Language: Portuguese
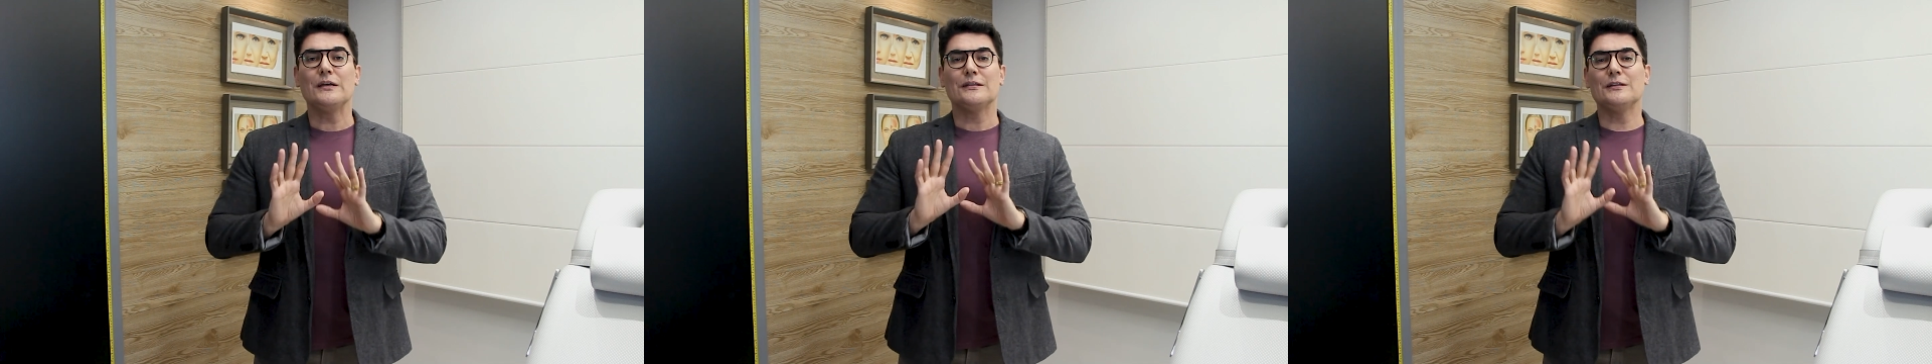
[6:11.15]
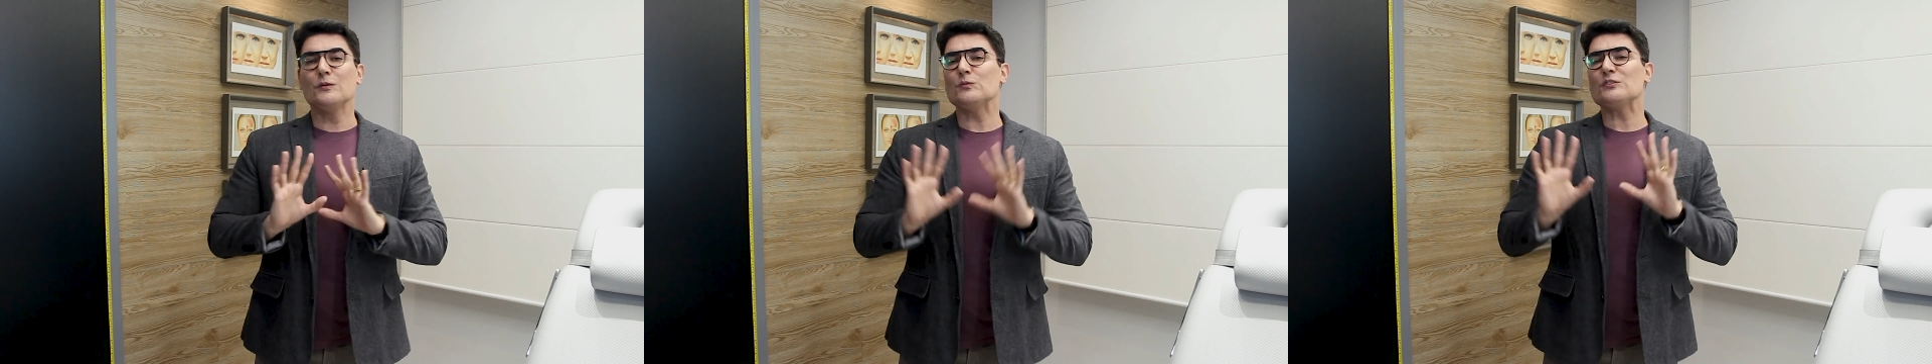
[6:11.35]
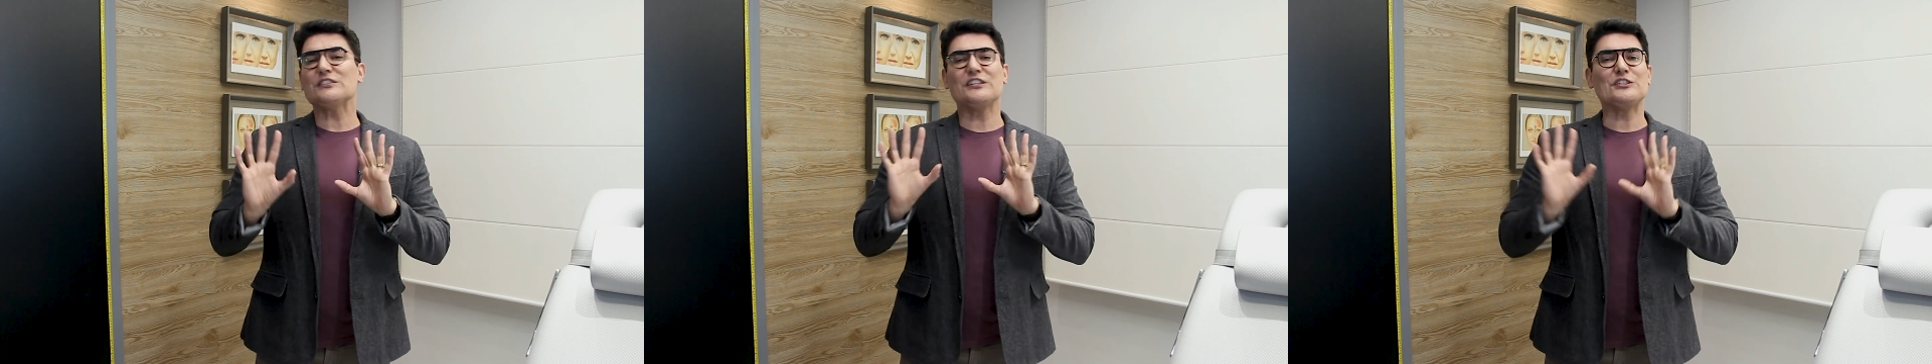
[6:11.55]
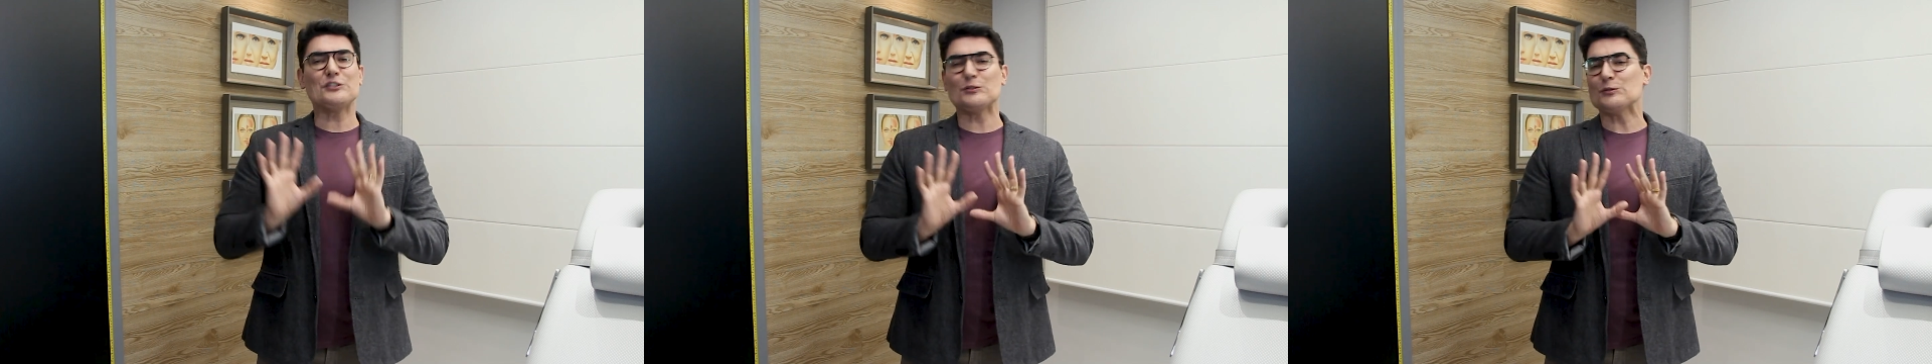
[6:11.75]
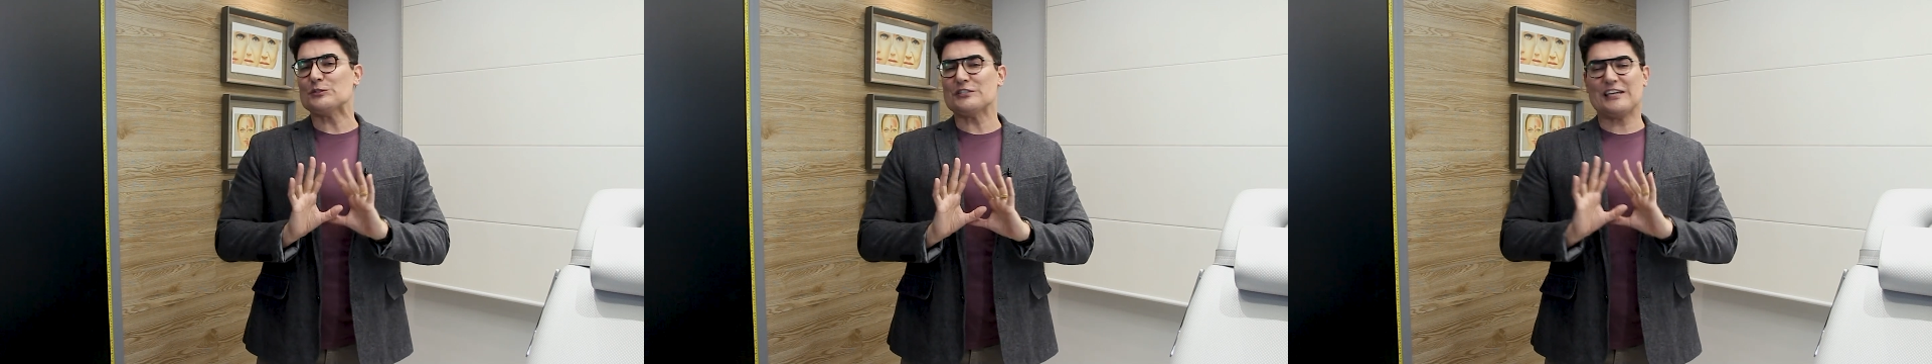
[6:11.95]
não no
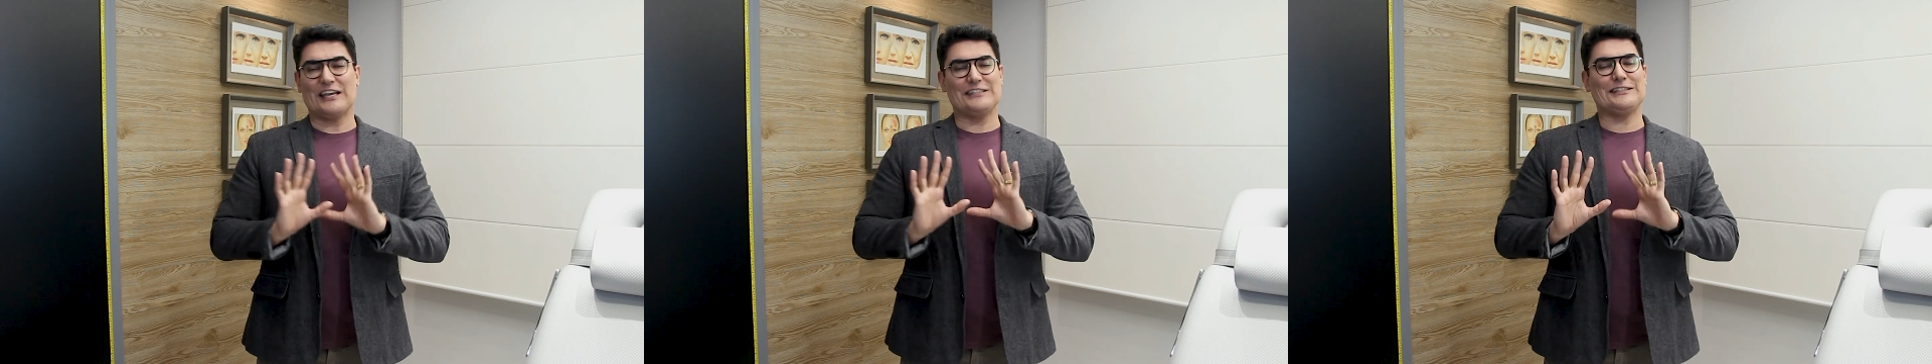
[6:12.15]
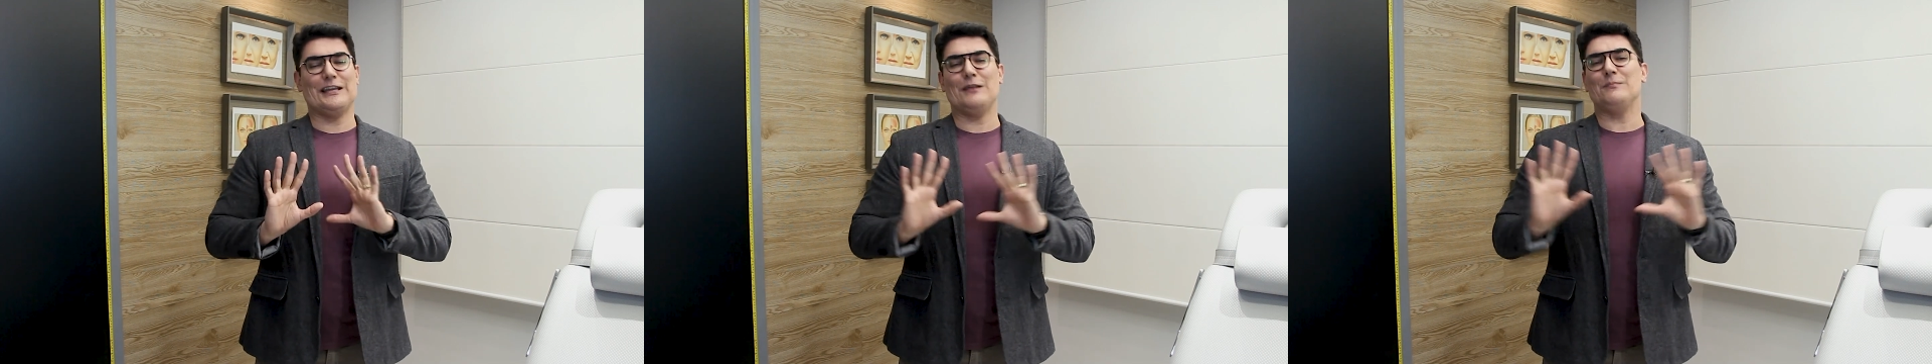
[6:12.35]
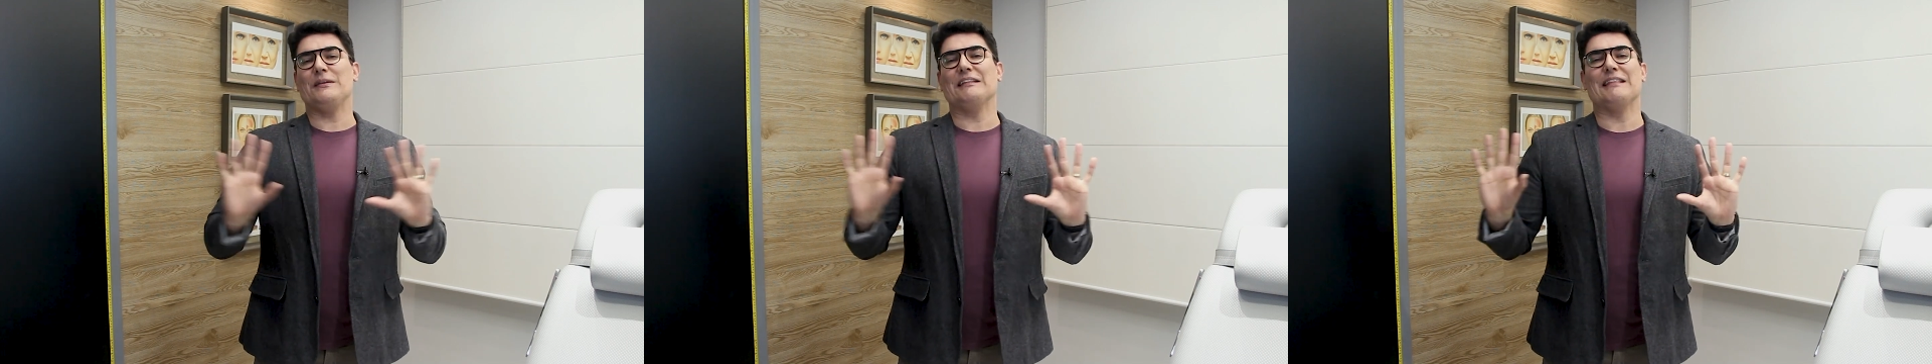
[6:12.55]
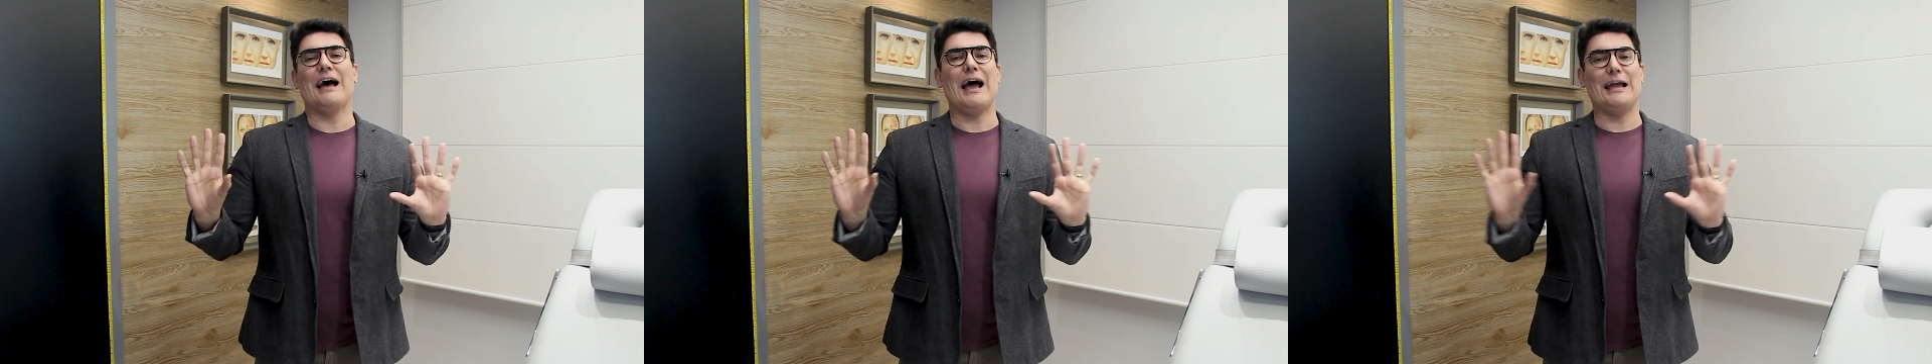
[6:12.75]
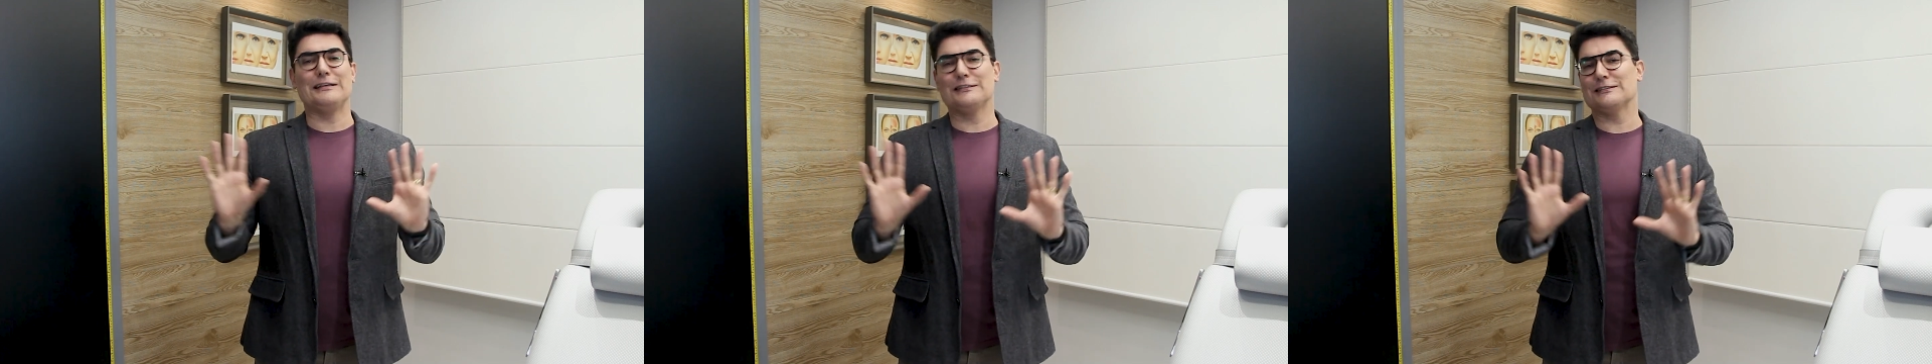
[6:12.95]
sentido de que as
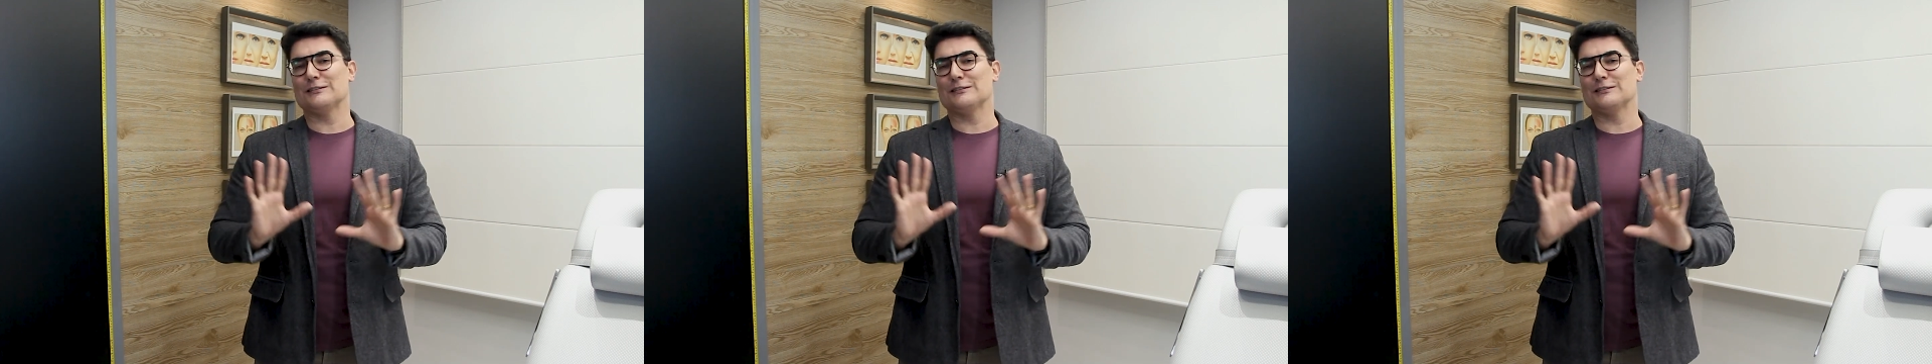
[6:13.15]
celebridades